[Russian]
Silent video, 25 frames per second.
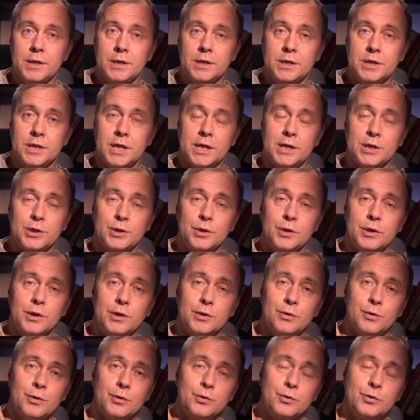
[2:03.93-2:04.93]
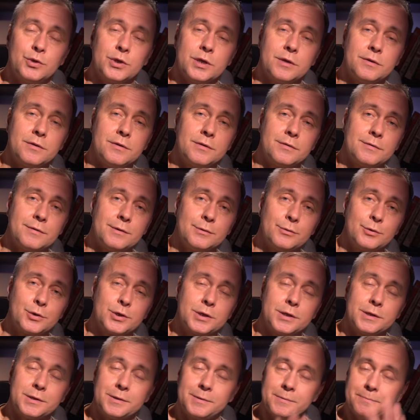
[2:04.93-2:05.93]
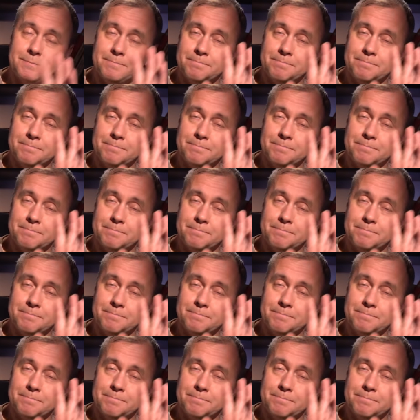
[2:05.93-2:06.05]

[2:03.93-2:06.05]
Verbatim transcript: Жаль, что никто эту часть не слушает.